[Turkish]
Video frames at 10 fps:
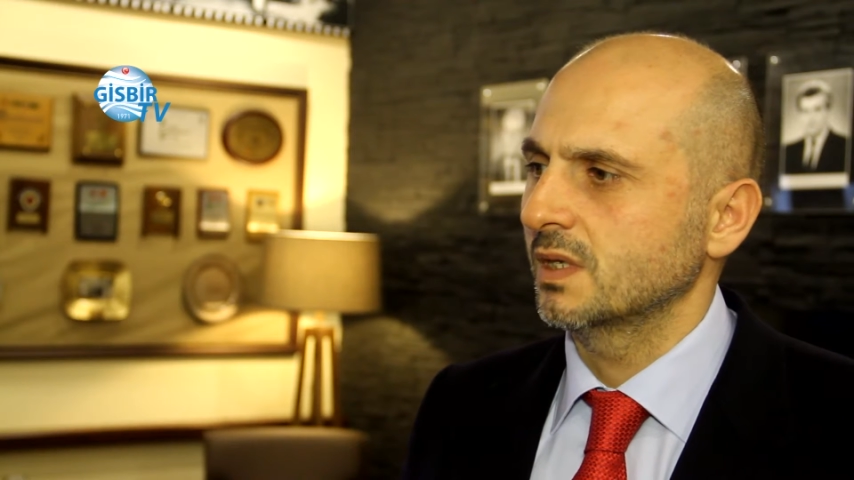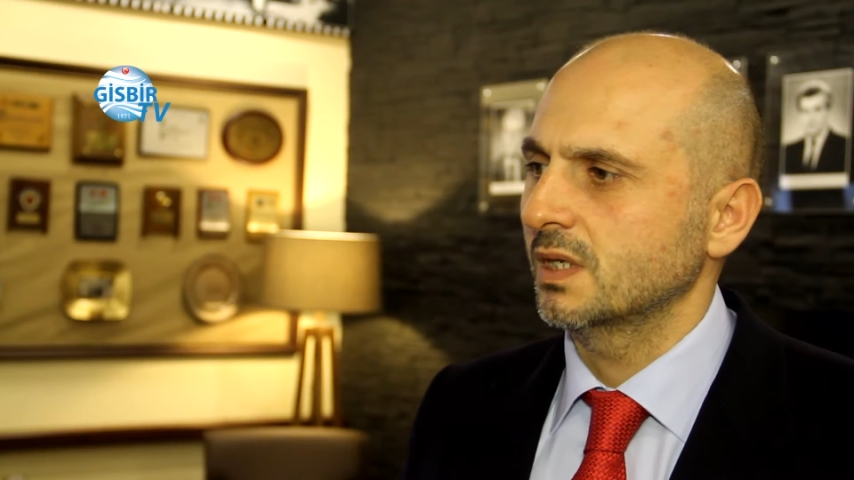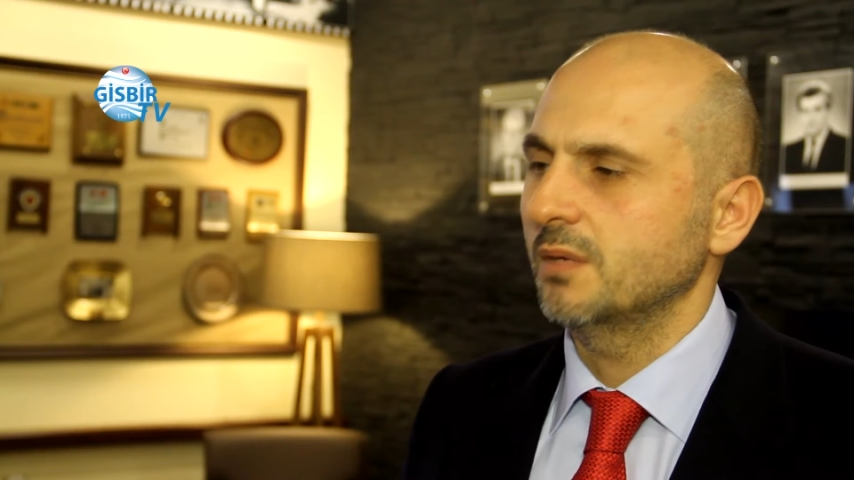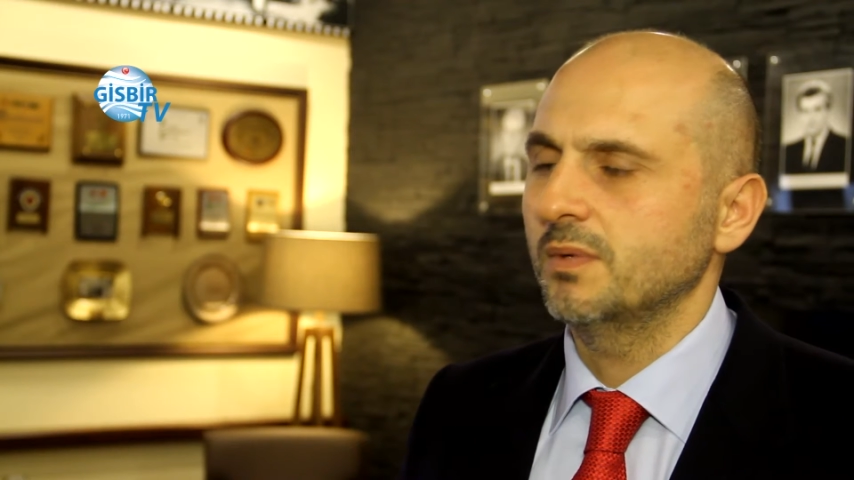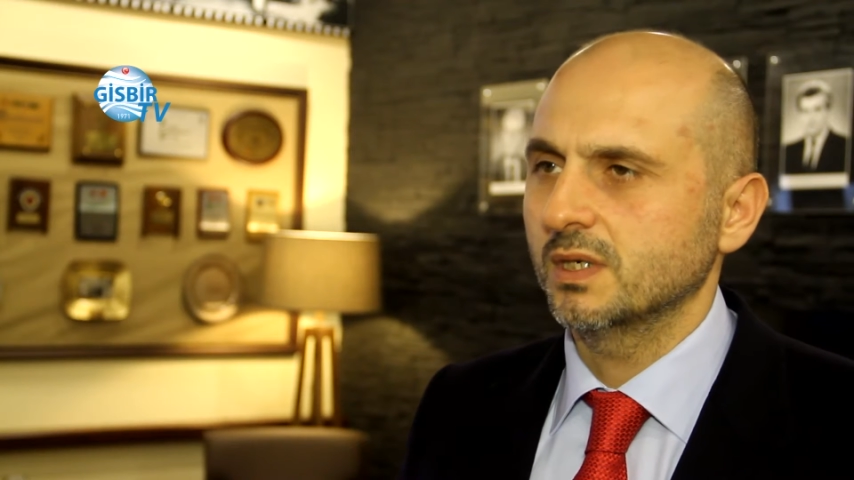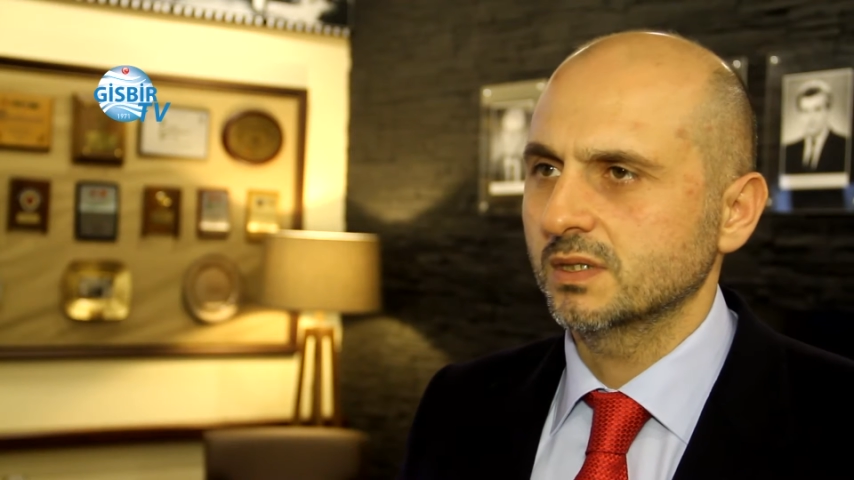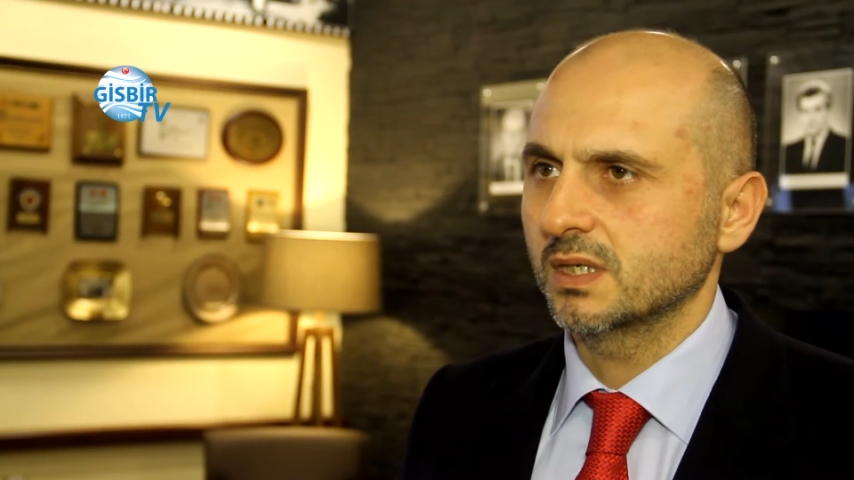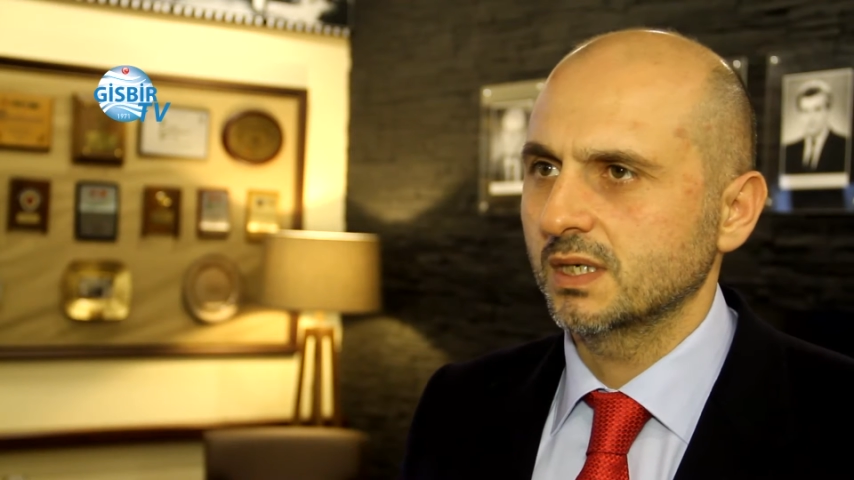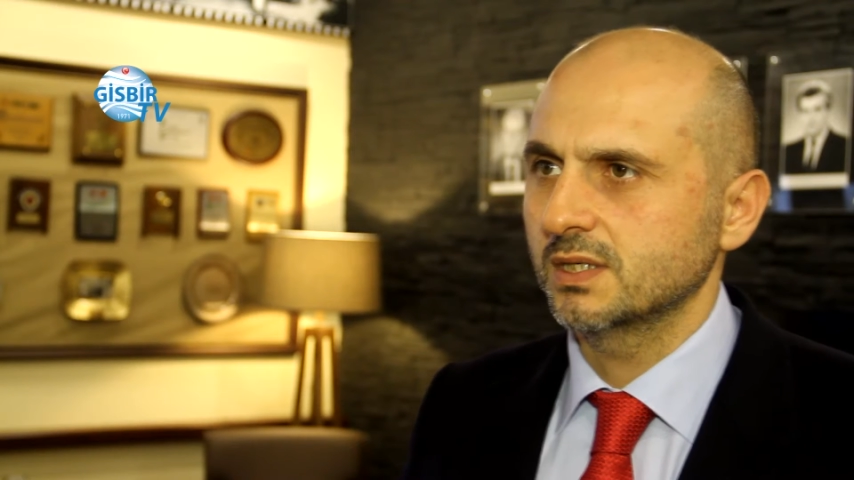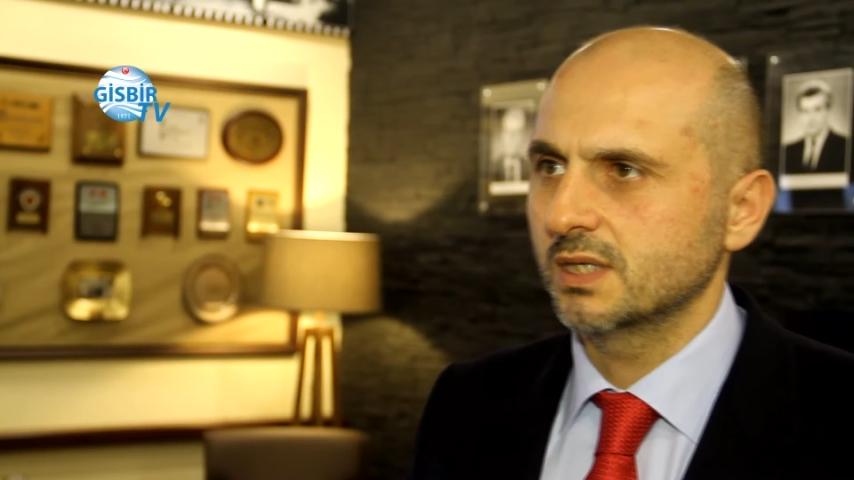Gemi Yan
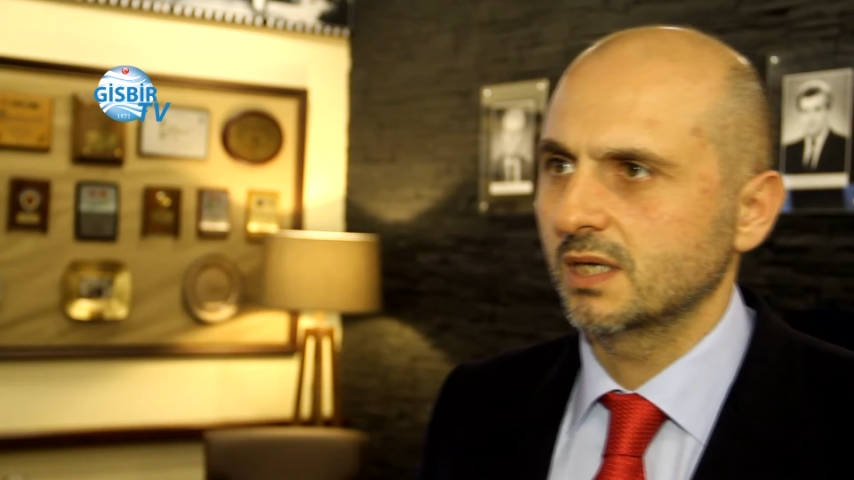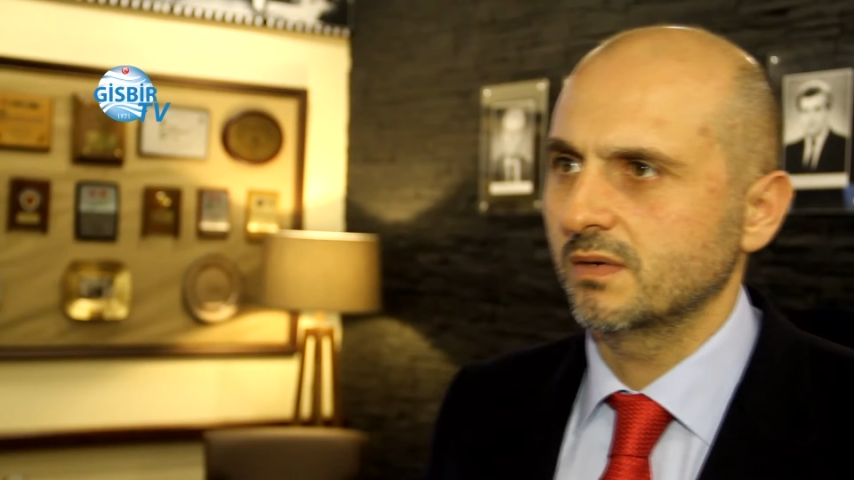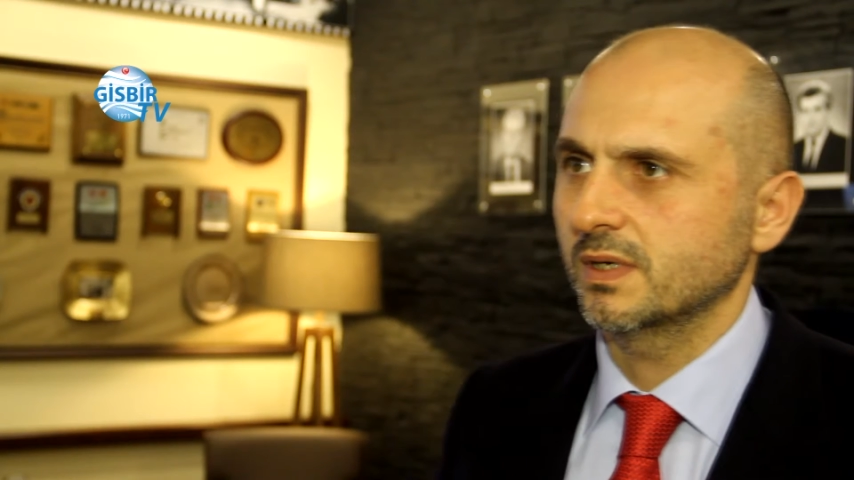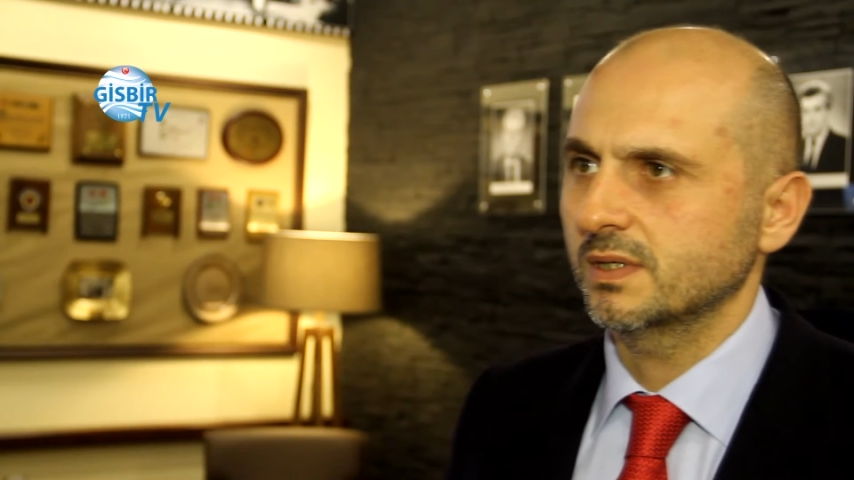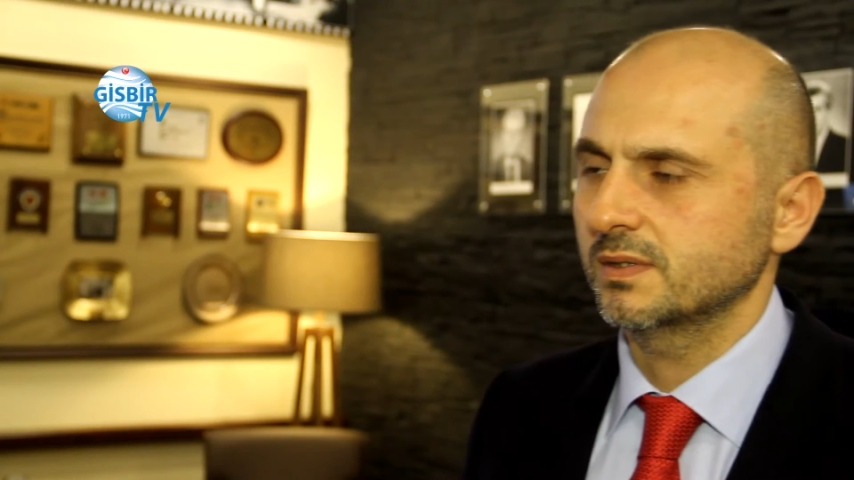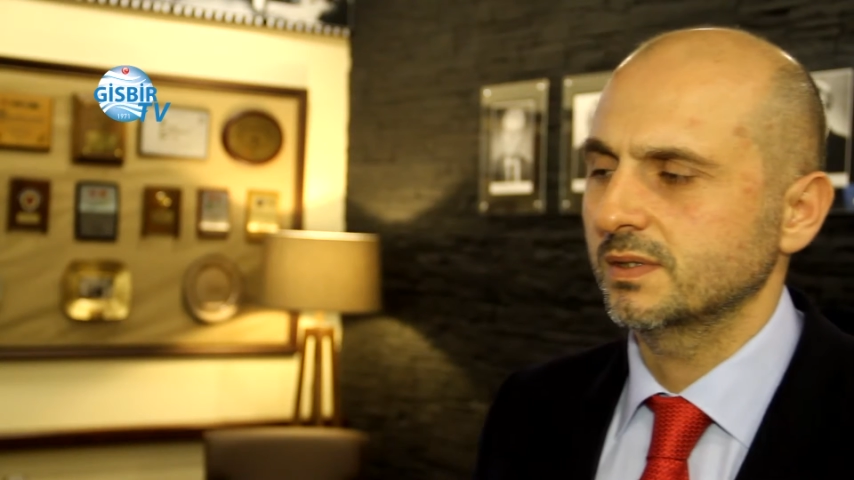Sanayicileri var,